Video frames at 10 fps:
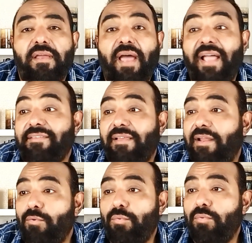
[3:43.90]
حتى
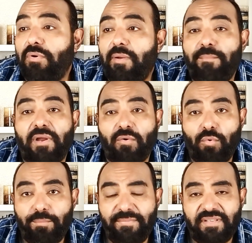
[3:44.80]
لو
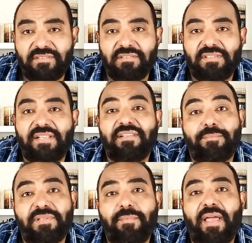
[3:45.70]
مرغوب من الستات ده
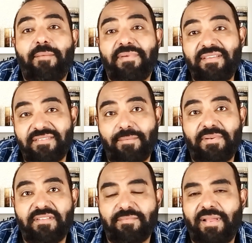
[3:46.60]
بتبقى ميزه
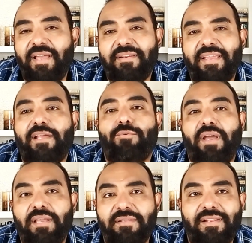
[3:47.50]
بالنسبه لها ان هي
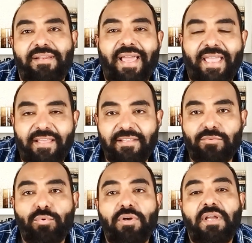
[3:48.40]
الوحيده اللي
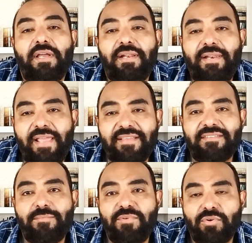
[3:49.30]
اخدته
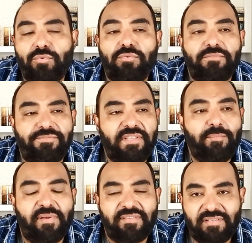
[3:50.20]
لازم يكون
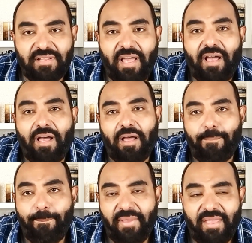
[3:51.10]
في مصلحه
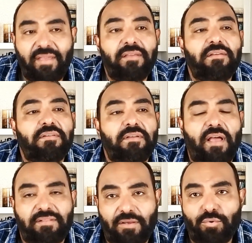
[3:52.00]
ما
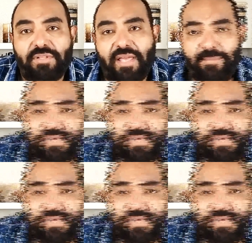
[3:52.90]
هتاخدها